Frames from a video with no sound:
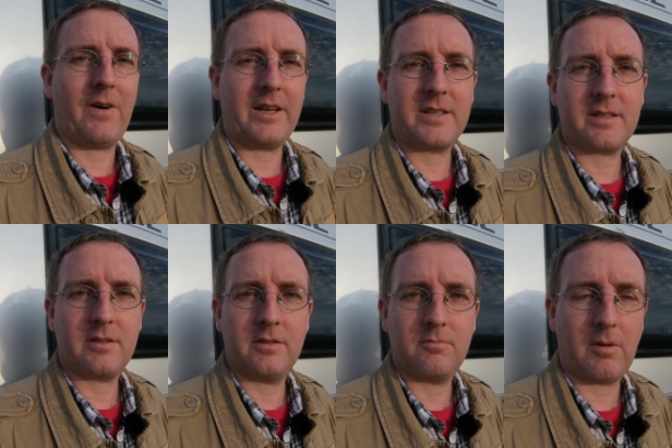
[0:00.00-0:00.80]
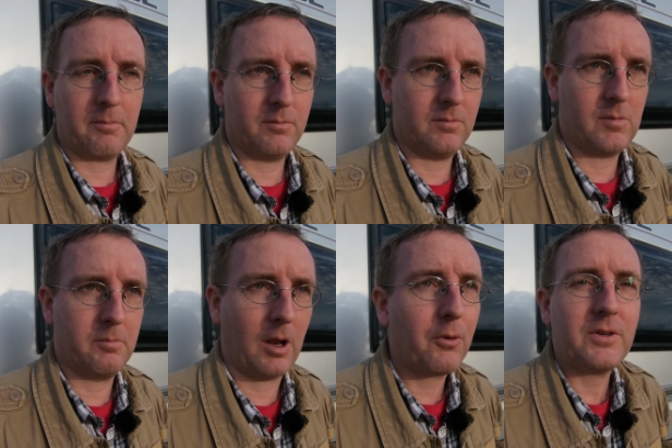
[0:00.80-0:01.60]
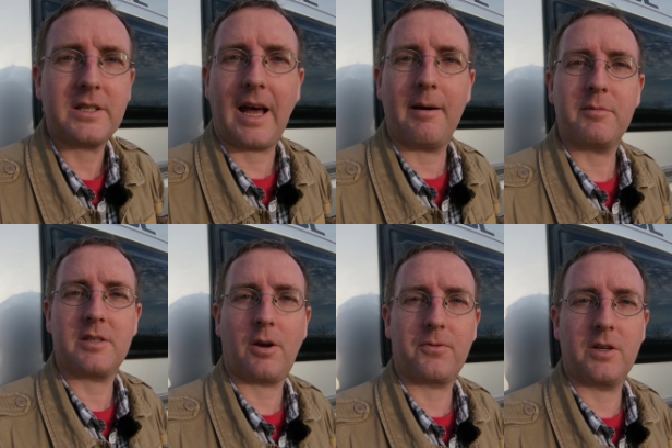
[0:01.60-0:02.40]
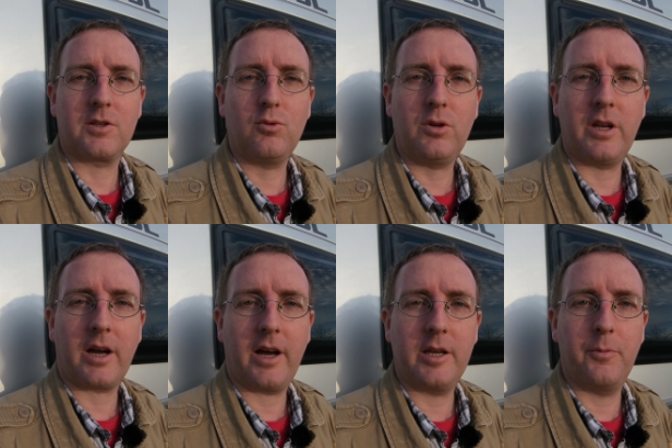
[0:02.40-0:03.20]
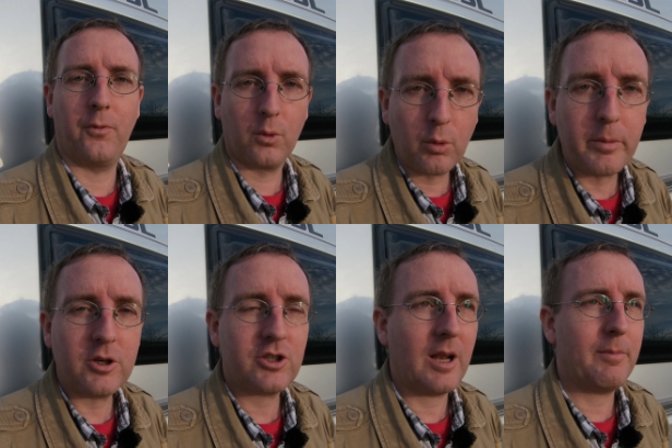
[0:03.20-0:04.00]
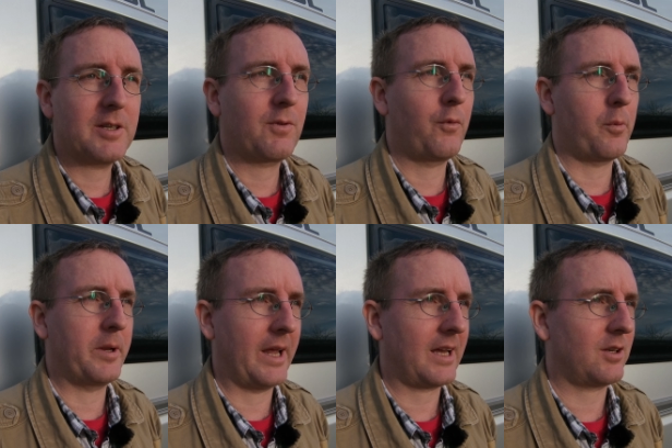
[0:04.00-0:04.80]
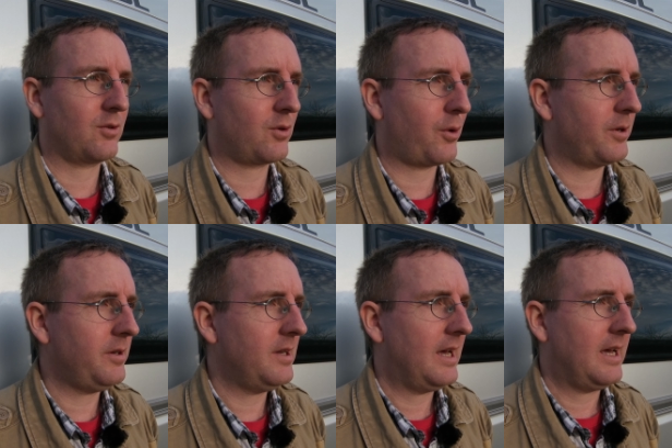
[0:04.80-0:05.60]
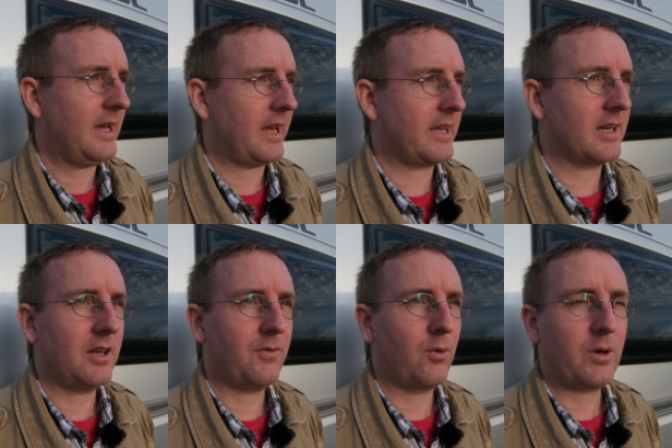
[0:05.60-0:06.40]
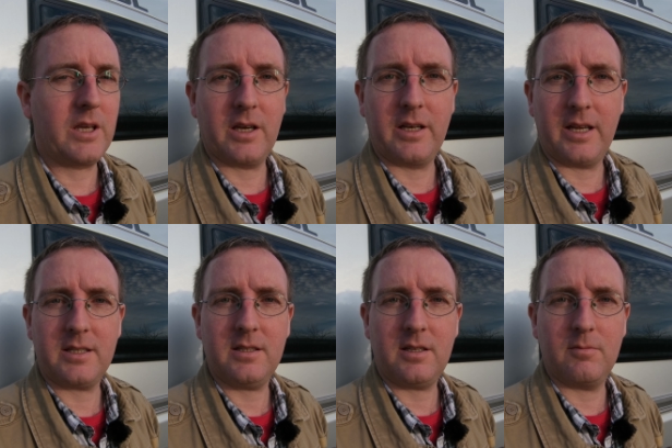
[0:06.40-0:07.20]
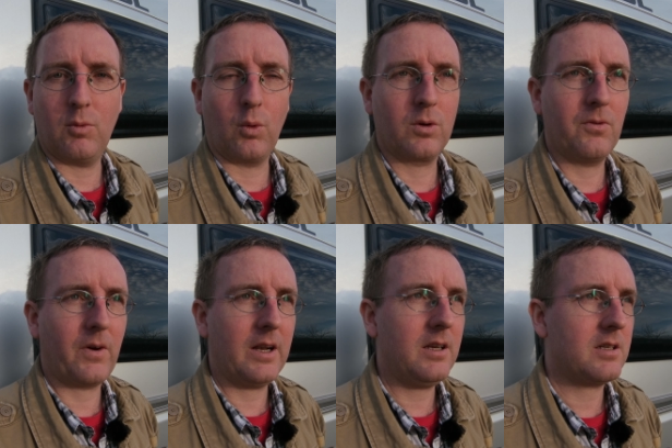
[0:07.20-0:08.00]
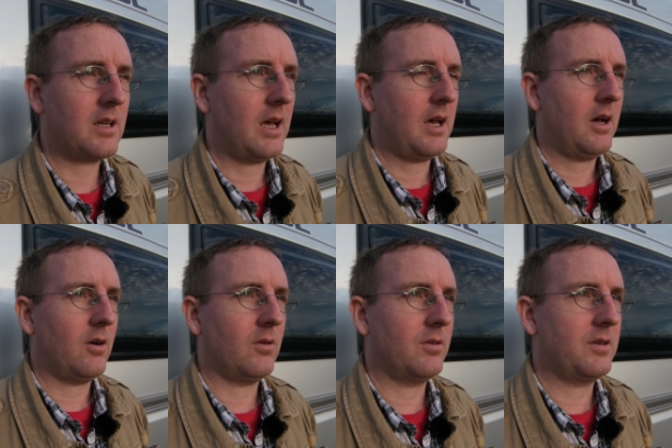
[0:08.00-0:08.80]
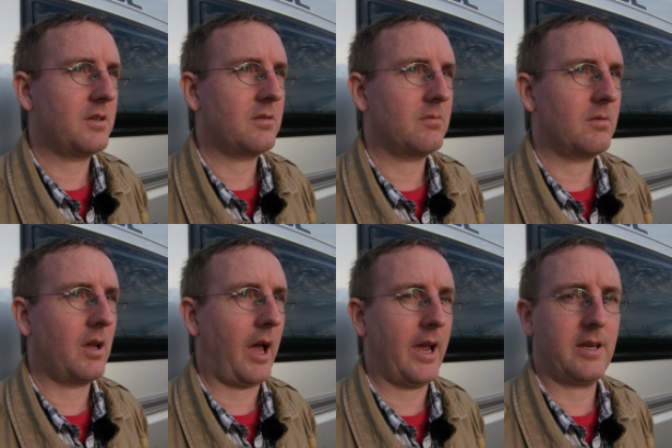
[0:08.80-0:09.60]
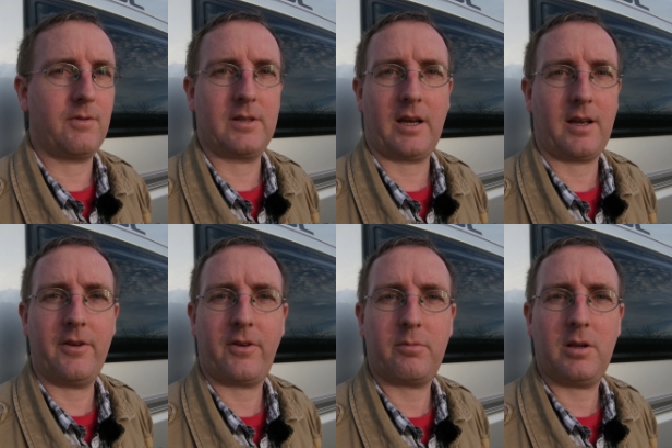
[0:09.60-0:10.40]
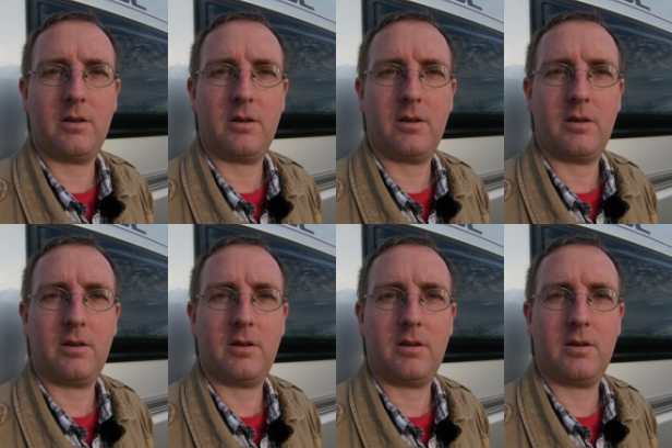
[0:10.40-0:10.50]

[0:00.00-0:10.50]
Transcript: wir waren jetzt ähm, im Laufe des Abends auf der Suche nach einem Wohnmobilstellplatz, wo wir übernachten können. Irgendwo hier in Hessen im Odenwald. Und ah, ich sage einfach